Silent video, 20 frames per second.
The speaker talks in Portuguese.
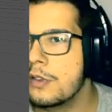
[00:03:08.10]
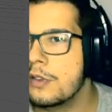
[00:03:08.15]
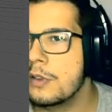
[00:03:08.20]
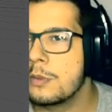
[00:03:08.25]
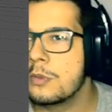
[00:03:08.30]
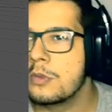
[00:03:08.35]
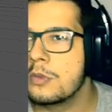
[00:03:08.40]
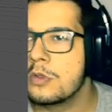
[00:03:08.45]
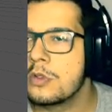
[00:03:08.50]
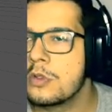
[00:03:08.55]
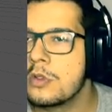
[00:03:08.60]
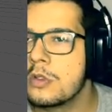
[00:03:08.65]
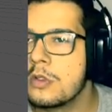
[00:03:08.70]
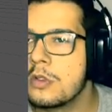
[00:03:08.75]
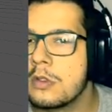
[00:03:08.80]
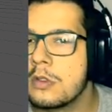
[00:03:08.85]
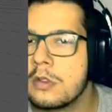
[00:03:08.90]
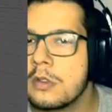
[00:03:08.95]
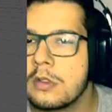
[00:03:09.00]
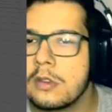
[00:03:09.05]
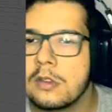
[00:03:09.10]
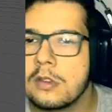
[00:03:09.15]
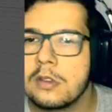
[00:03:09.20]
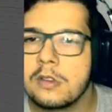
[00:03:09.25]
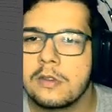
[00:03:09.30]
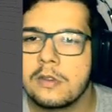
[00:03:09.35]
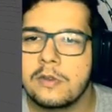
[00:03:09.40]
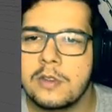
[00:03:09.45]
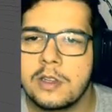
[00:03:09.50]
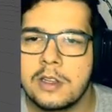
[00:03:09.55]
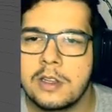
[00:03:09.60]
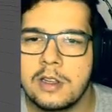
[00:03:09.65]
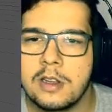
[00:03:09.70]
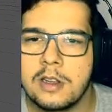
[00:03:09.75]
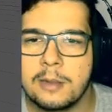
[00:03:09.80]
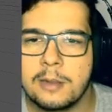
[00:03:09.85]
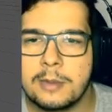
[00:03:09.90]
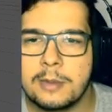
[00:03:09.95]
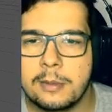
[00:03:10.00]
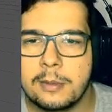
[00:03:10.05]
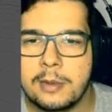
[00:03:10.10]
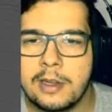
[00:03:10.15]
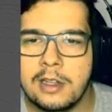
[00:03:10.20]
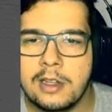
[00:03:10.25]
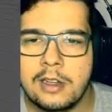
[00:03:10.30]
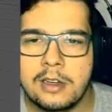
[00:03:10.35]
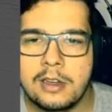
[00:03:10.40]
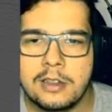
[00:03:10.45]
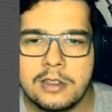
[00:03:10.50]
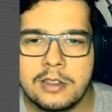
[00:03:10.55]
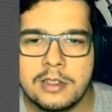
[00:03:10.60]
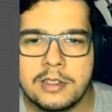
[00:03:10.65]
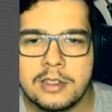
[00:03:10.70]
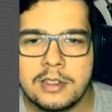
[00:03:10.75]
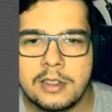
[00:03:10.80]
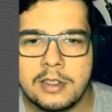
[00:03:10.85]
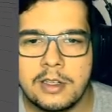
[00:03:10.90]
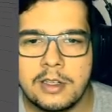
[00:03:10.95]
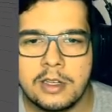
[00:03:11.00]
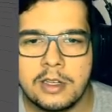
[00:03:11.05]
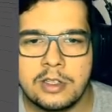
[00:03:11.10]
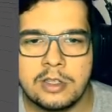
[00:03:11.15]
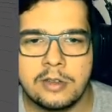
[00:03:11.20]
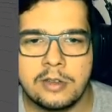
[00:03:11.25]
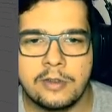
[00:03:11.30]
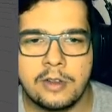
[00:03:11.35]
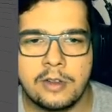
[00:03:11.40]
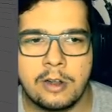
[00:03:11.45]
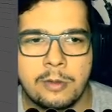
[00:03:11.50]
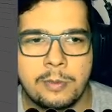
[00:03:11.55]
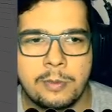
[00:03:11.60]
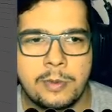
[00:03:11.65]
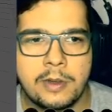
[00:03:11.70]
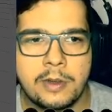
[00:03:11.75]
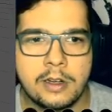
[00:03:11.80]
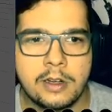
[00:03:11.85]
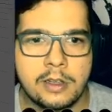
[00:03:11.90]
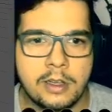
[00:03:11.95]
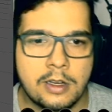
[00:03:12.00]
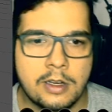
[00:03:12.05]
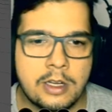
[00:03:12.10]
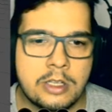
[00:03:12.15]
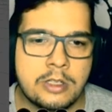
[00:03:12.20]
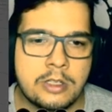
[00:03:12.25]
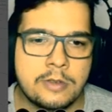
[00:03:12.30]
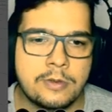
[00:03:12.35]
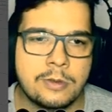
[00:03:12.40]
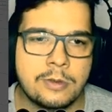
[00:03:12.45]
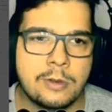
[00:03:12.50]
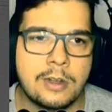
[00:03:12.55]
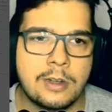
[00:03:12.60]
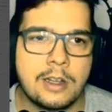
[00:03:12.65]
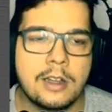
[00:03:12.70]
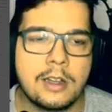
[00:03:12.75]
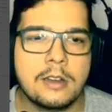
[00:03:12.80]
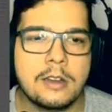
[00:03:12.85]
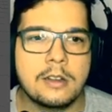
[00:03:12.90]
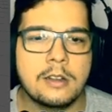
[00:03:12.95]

vamos aqui em Capabilities e ativar o Picker da Native UI.